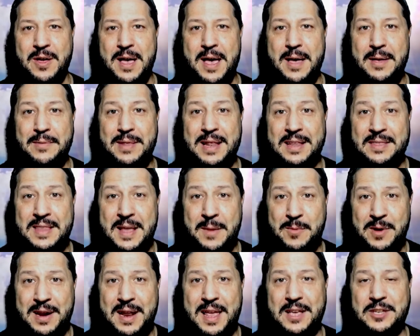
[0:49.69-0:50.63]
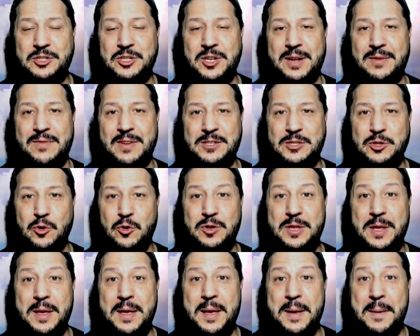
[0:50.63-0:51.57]
e andiamo a leggere il Vangelo
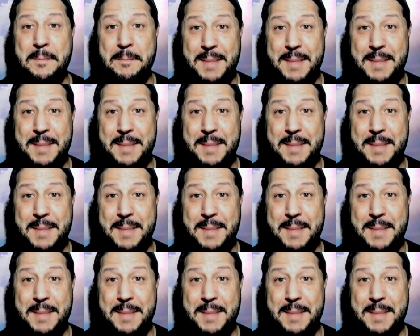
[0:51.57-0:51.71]
di